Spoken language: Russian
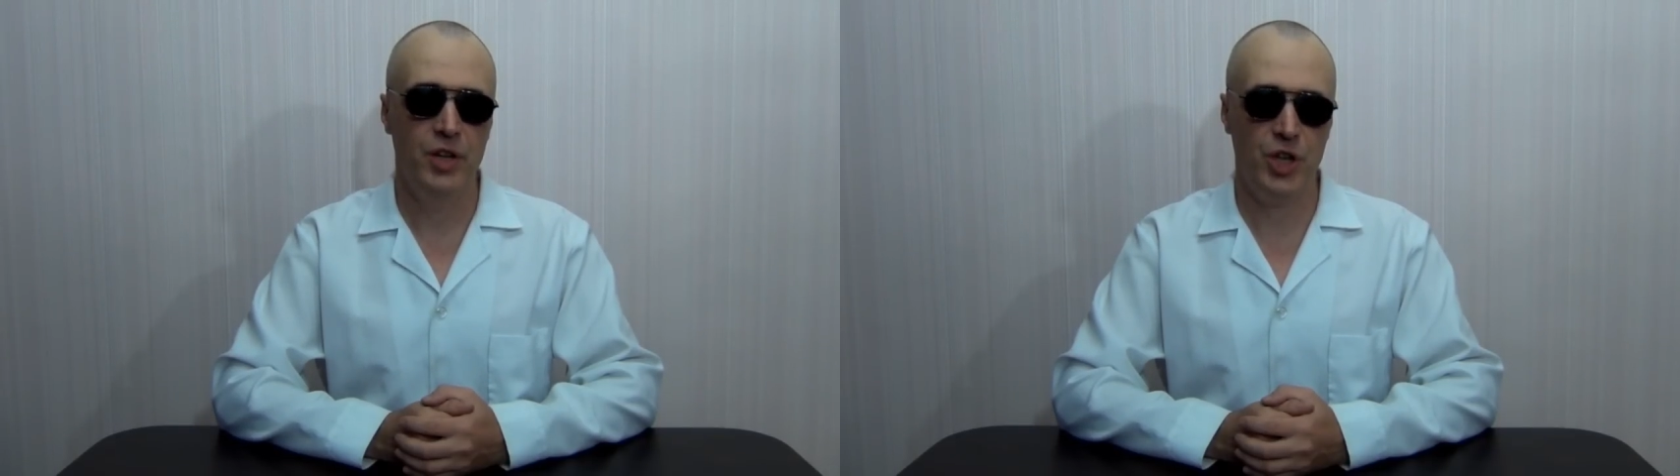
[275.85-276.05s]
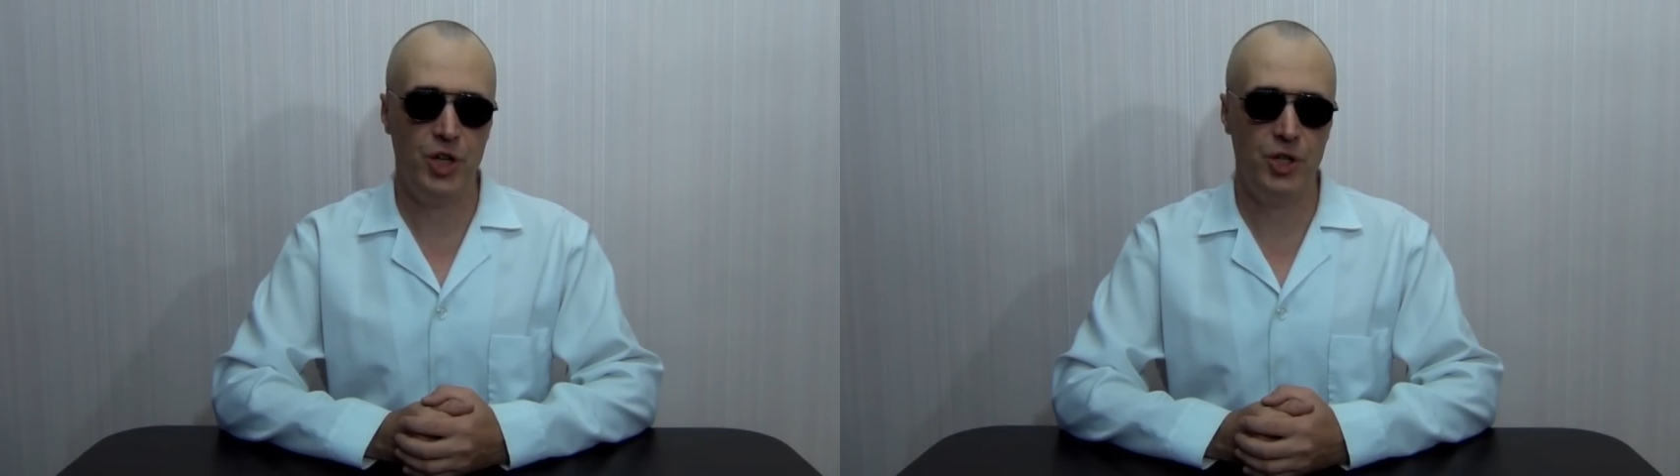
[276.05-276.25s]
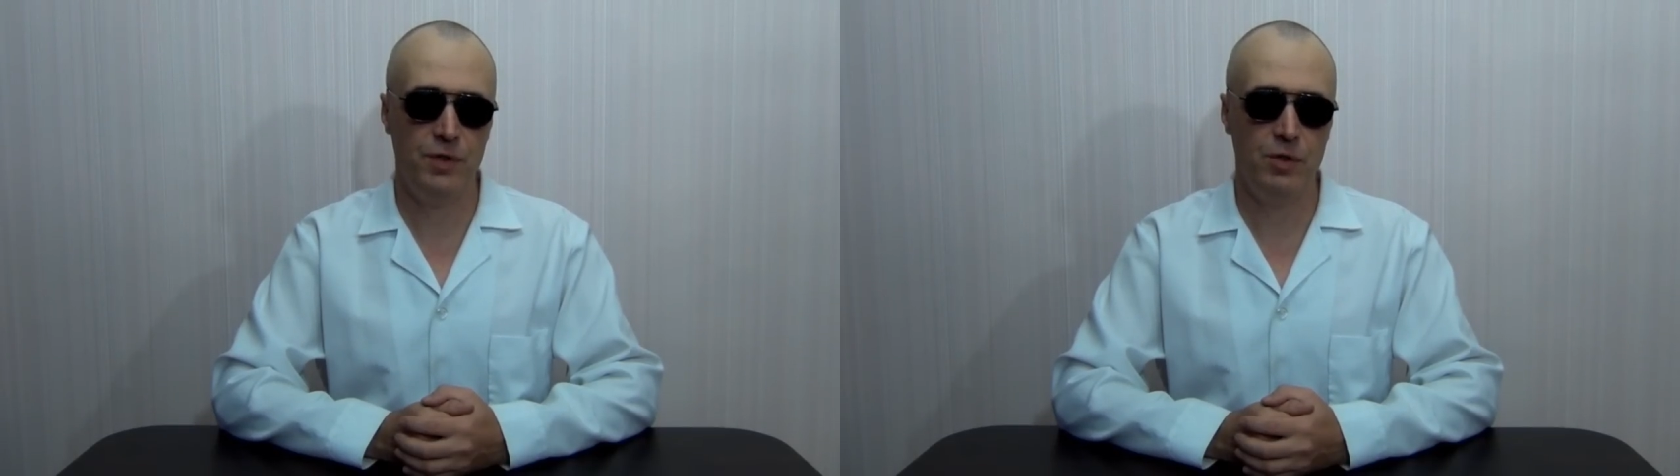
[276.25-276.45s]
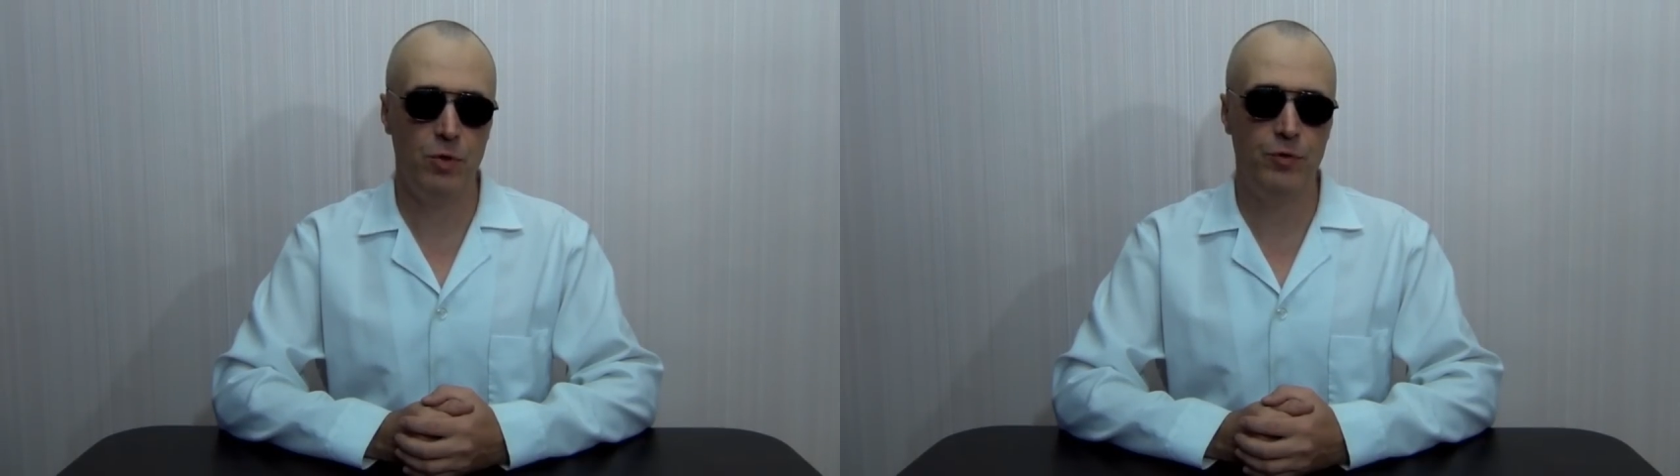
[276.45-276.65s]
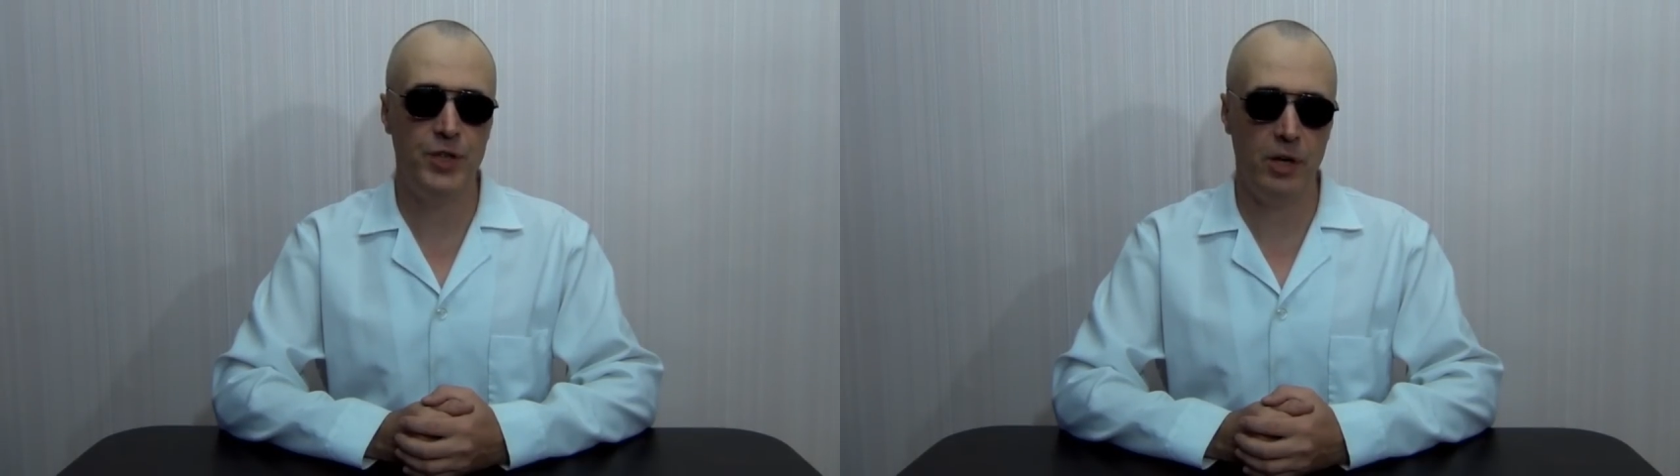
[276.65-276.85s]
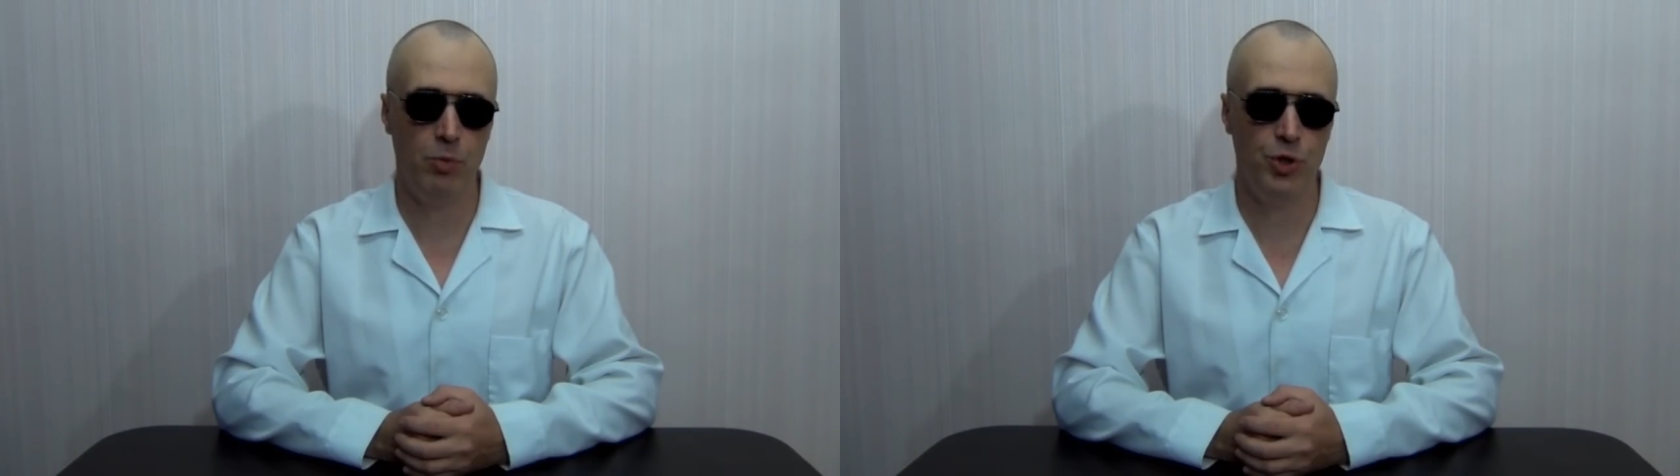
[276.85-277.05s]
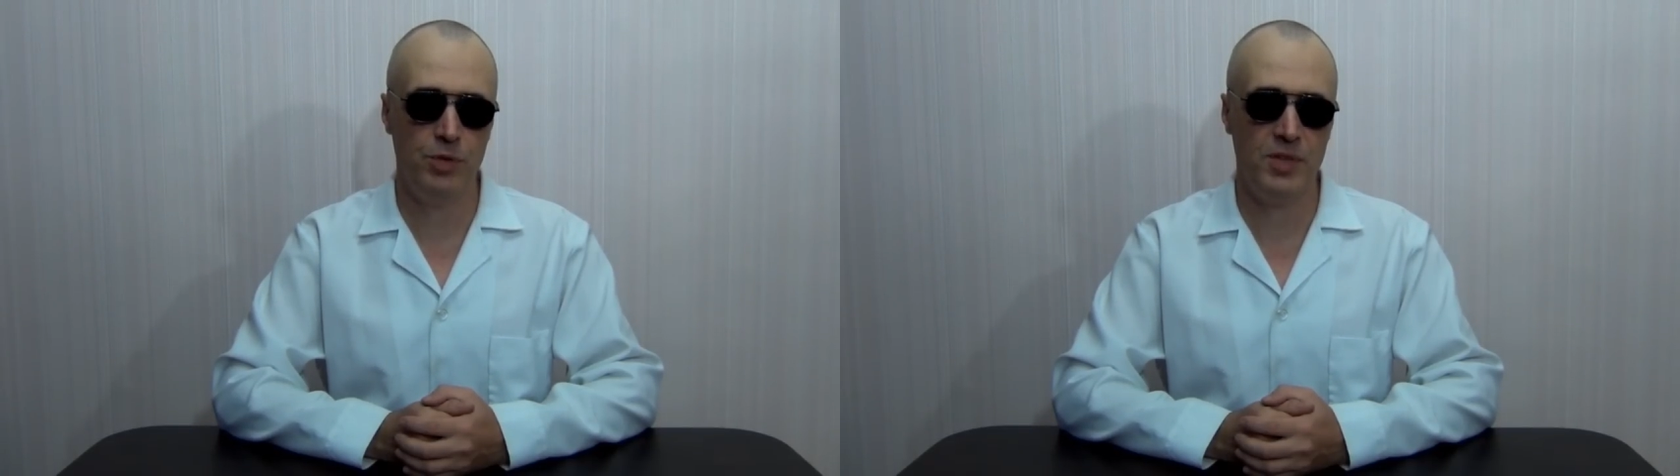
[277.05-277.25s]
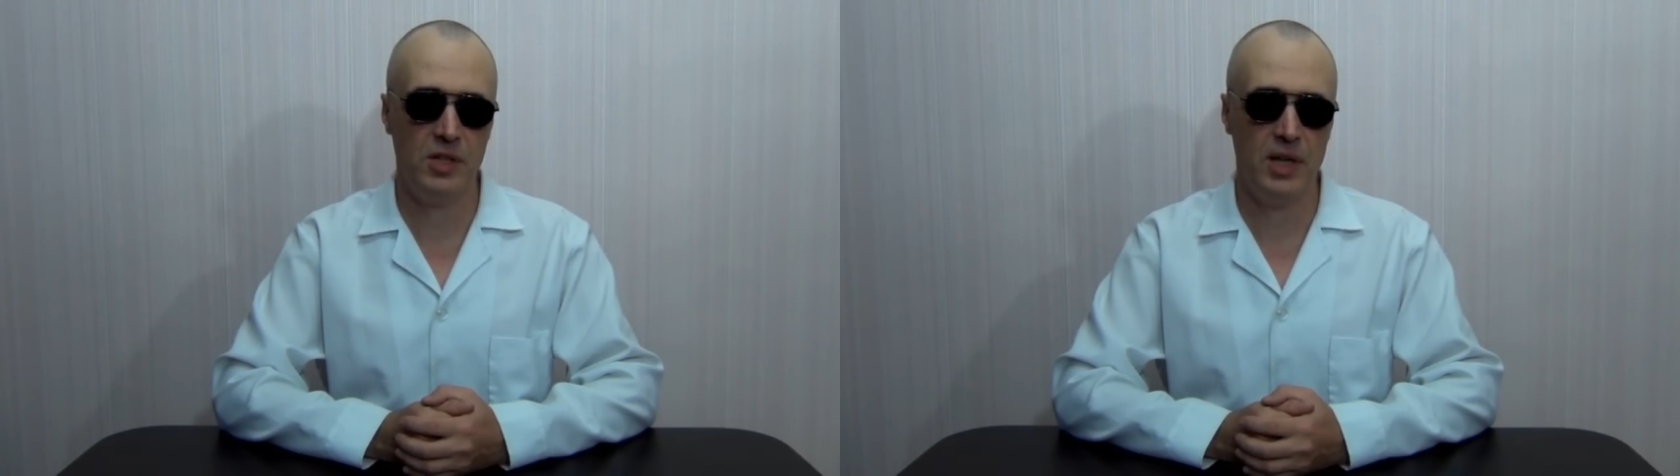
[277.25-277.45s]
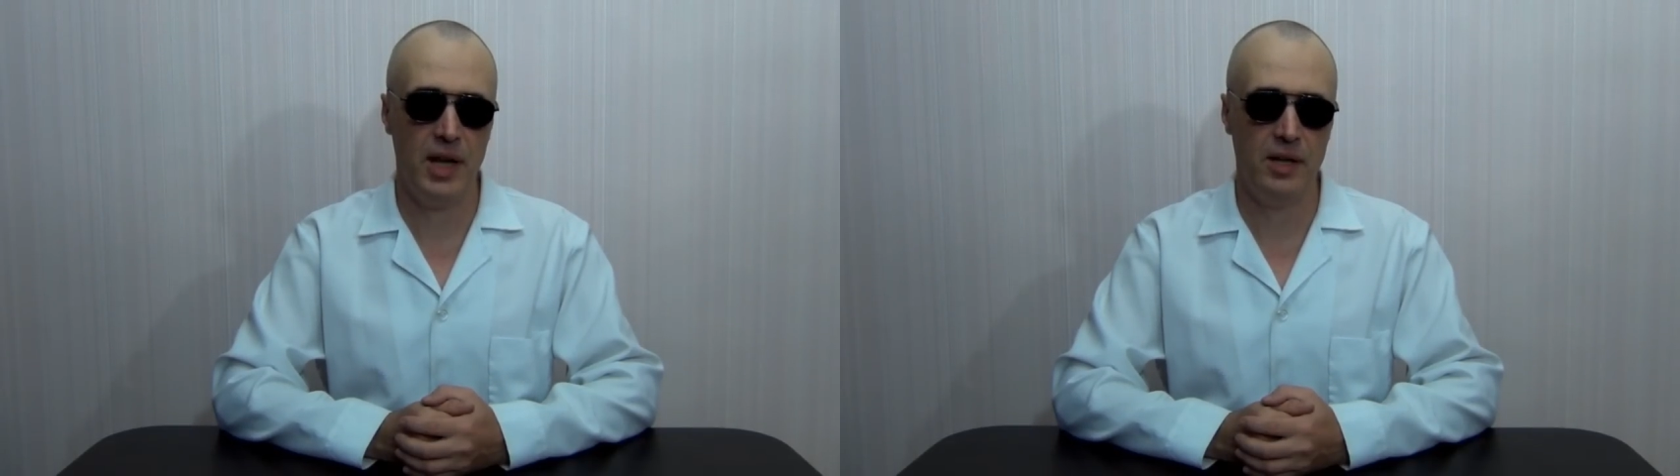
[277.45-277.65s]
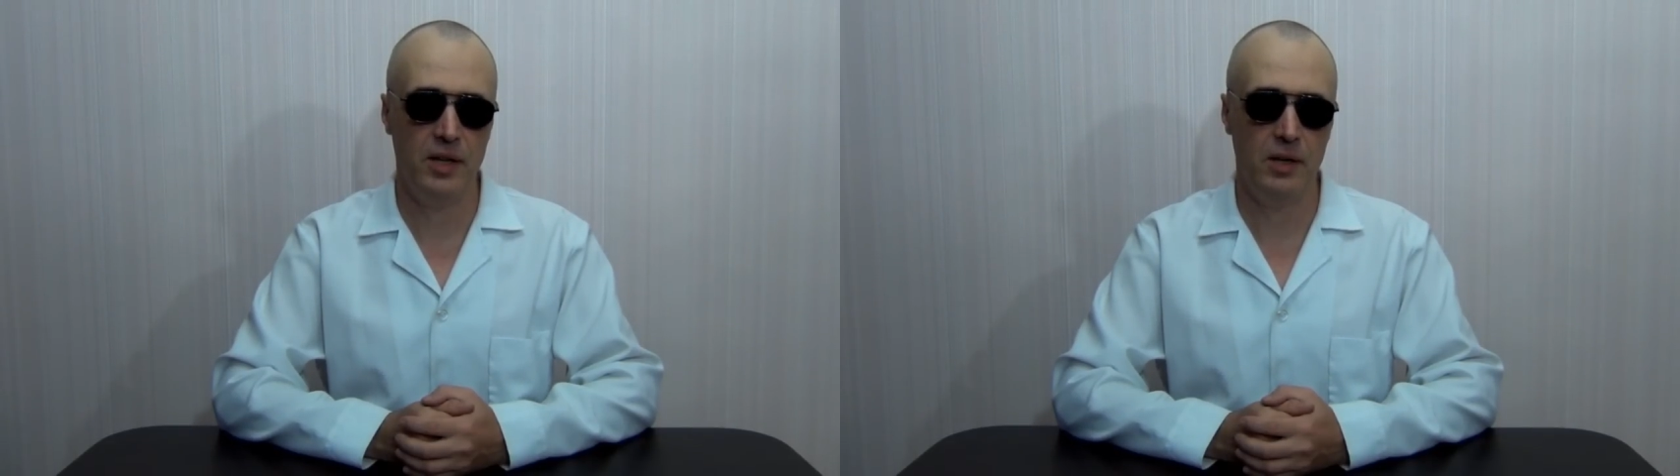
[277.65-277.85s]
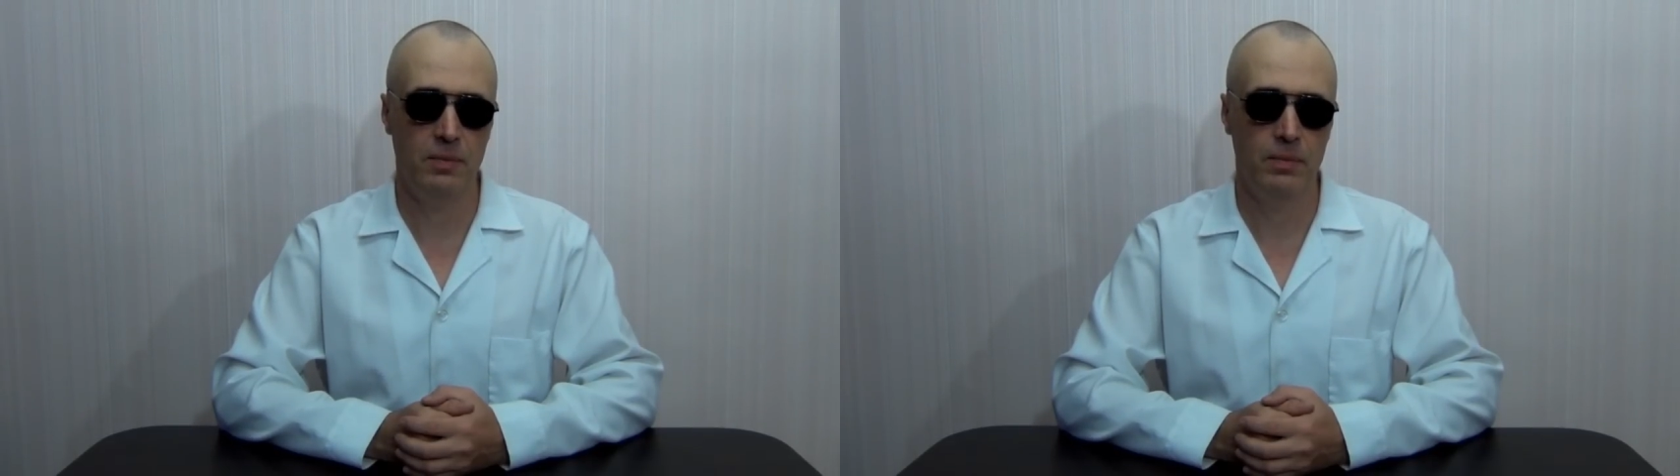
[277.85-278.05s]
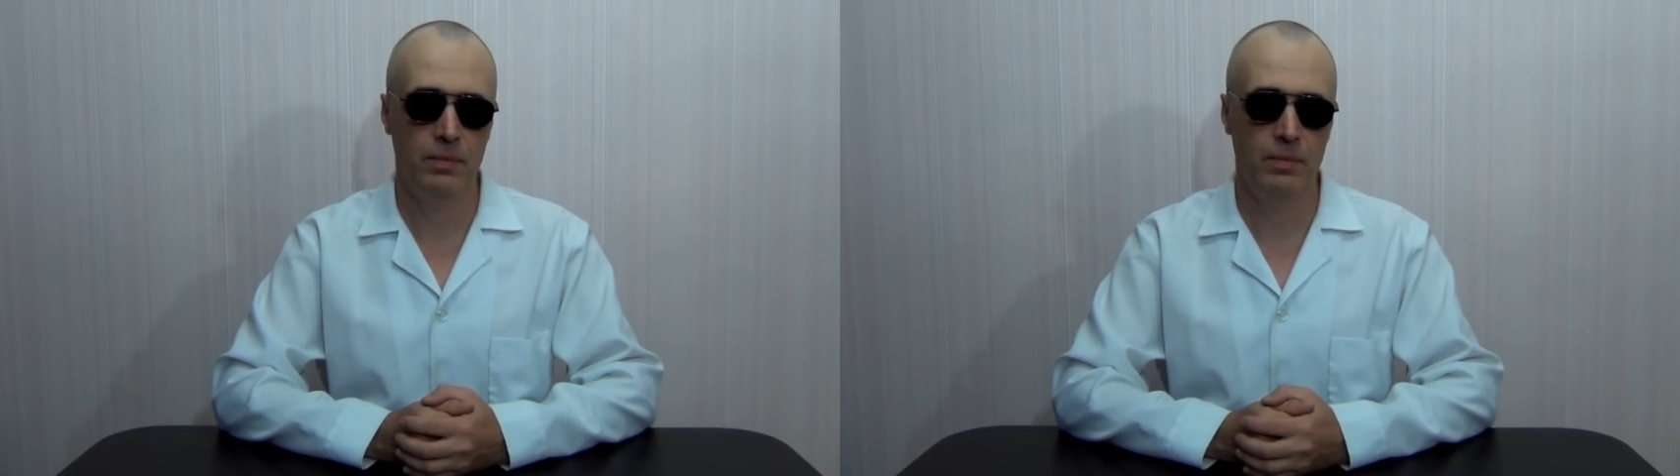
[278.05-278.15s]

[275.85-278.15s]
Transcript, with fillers: чаще всего в нерабочем состоянии.